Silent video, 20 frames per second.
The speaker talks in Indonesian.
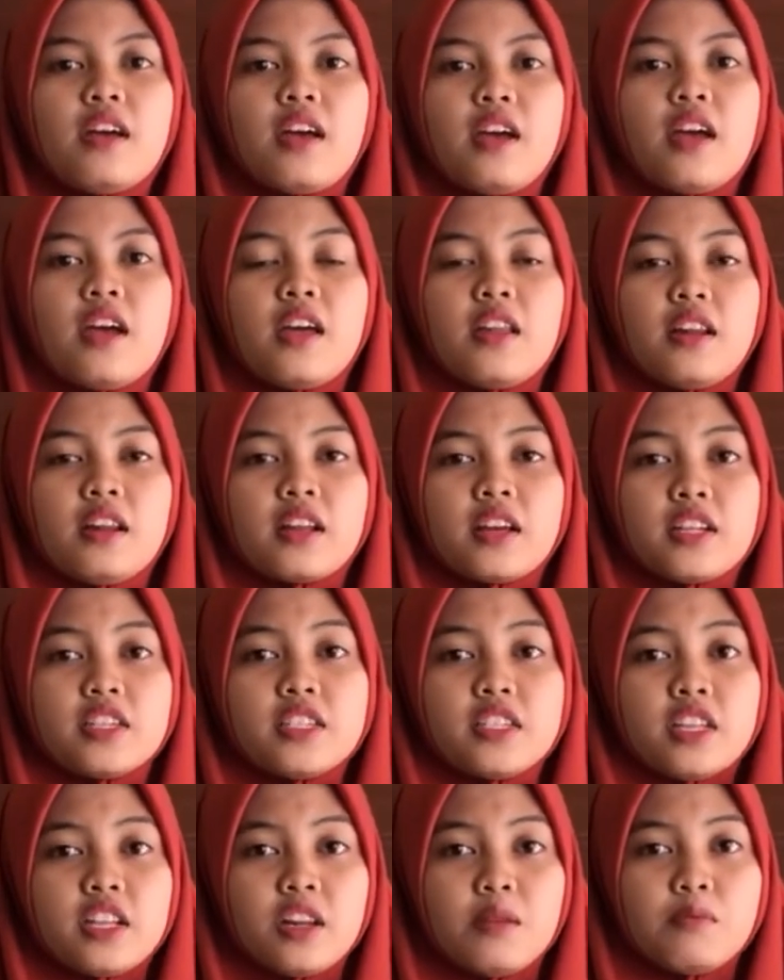Hal
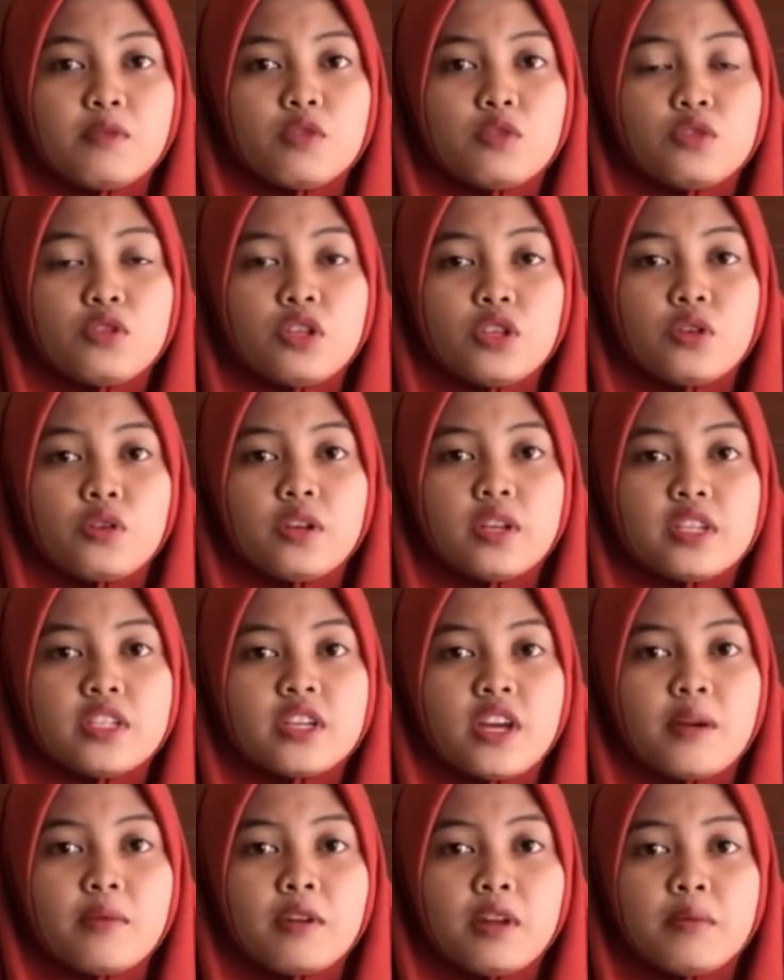kecil menuju Indonesia
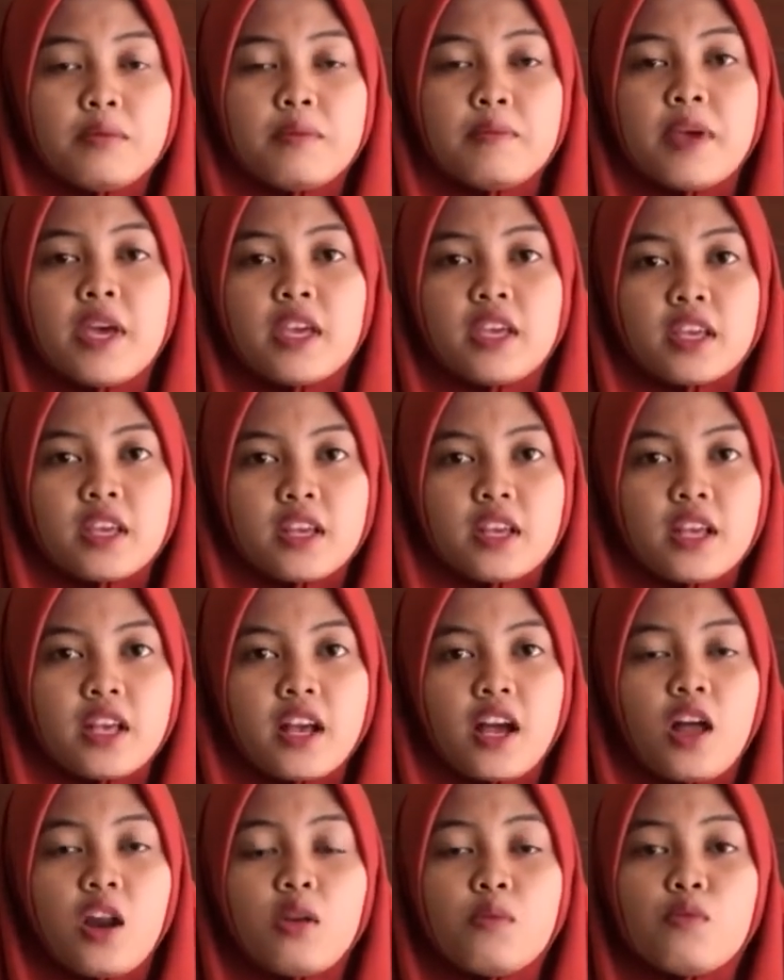yang lebih baik.
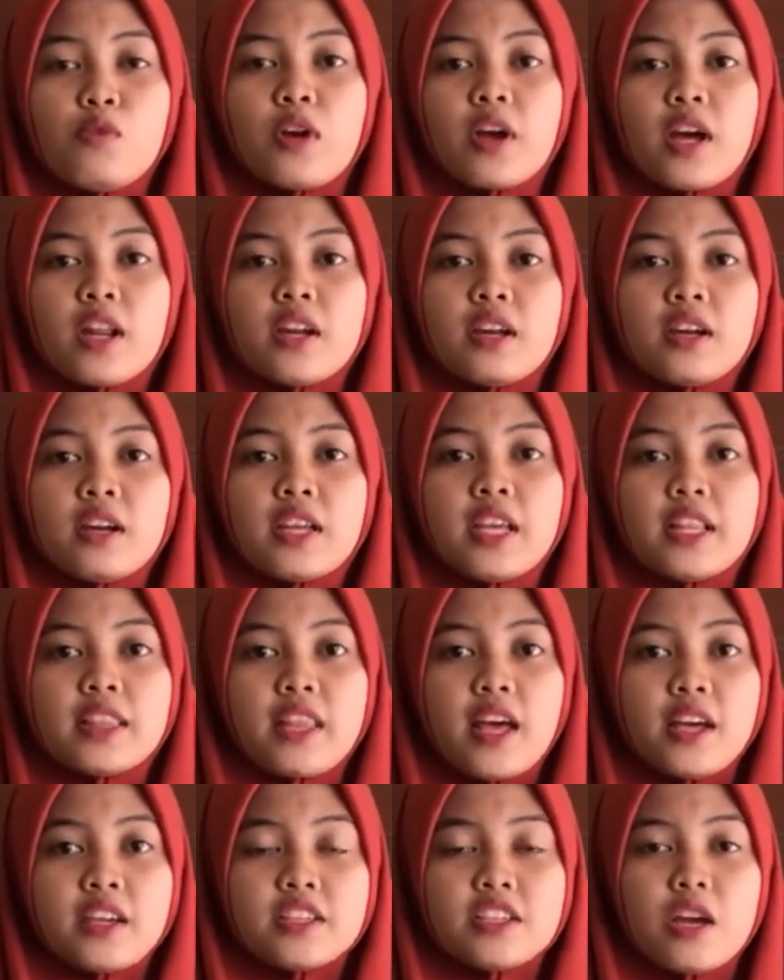Kalau bukan
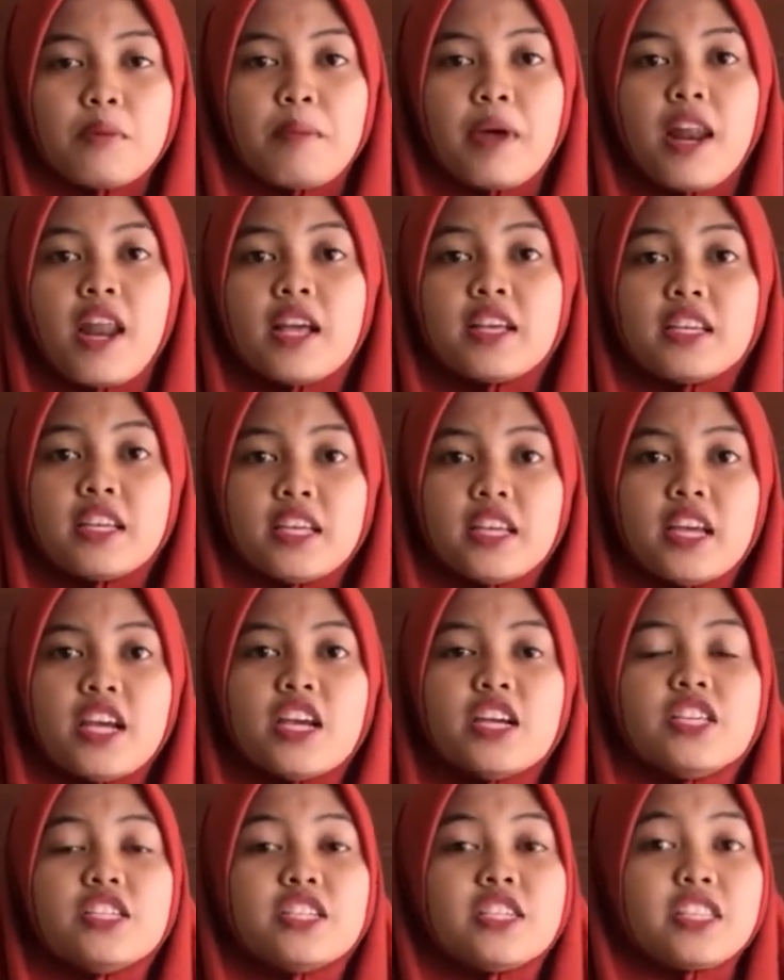kita, siapa lagi?
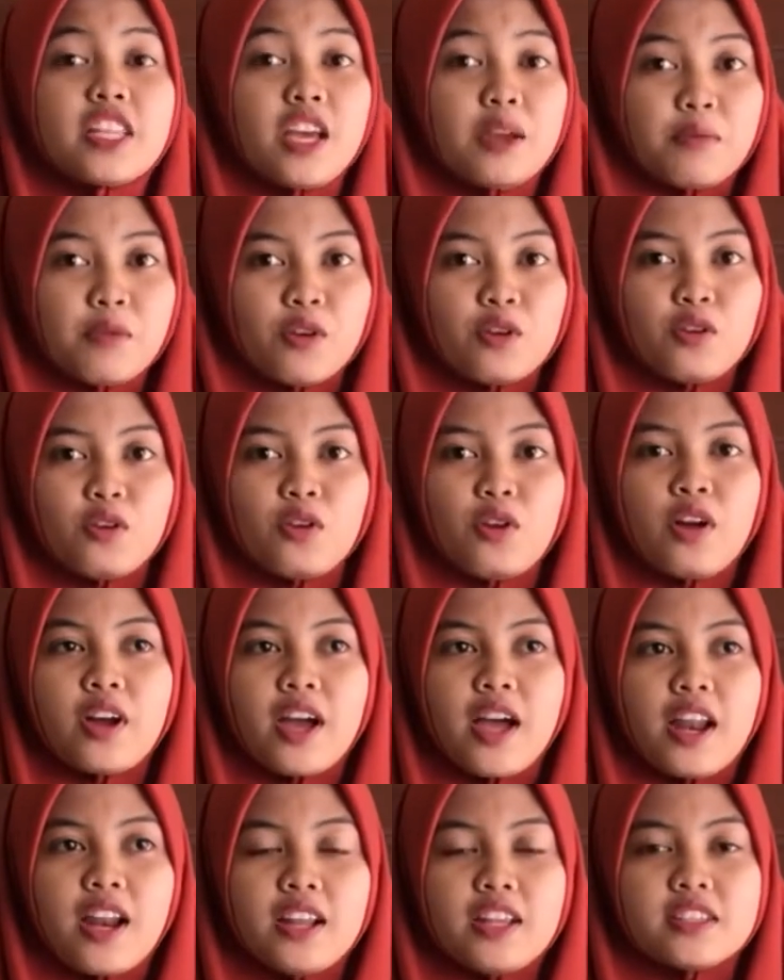Cintai produk
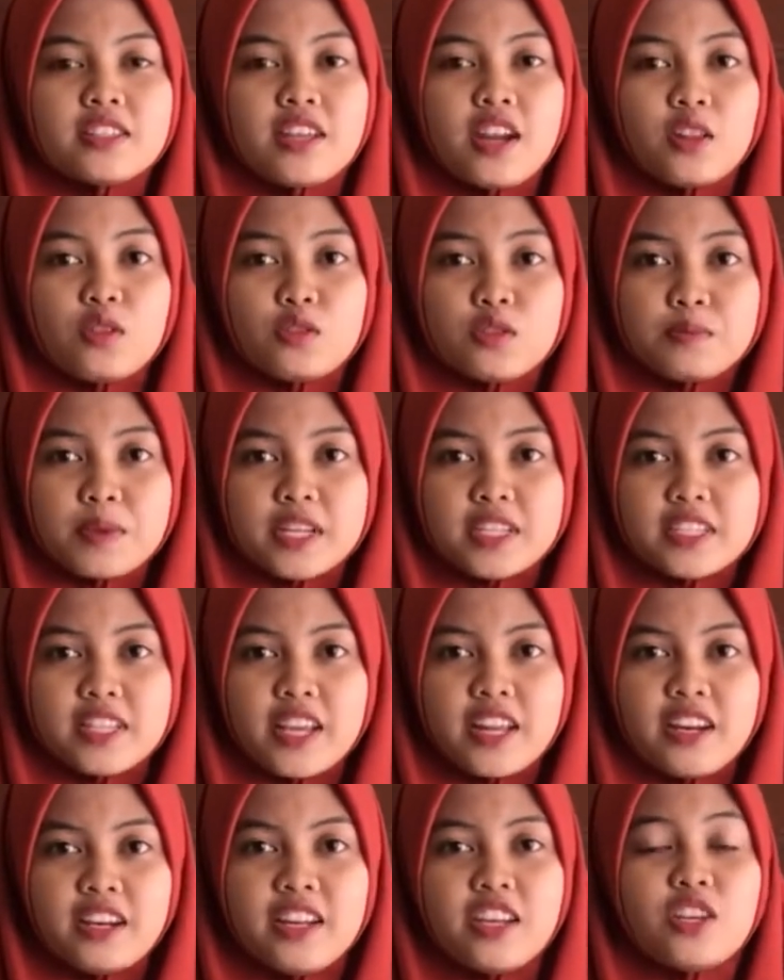lokal 100%
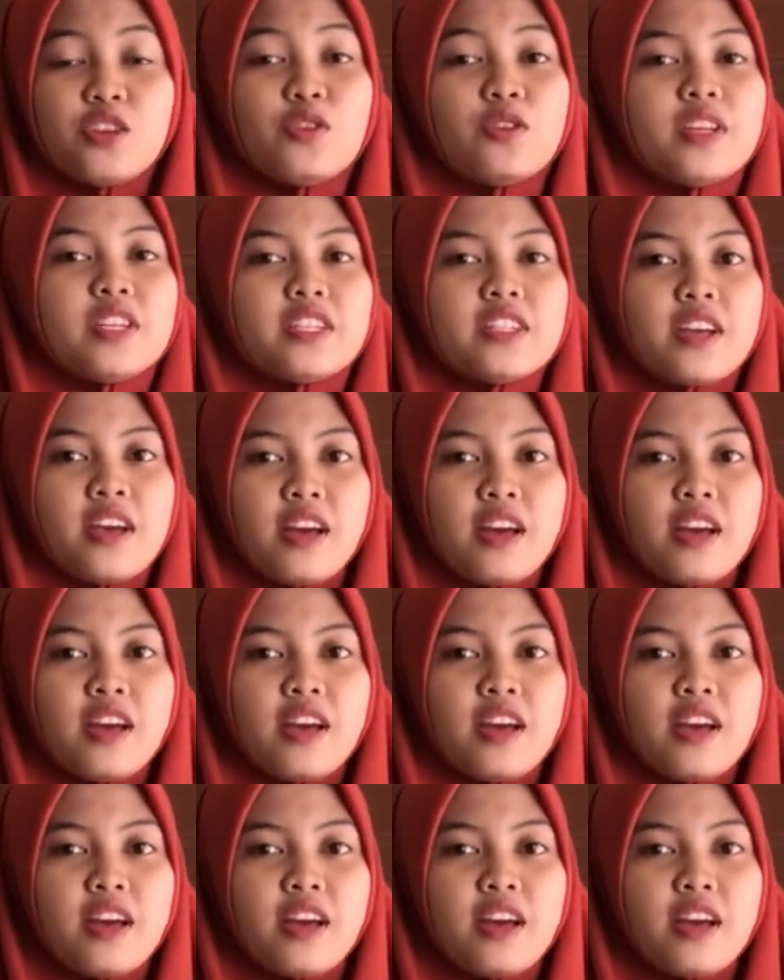Indonesia.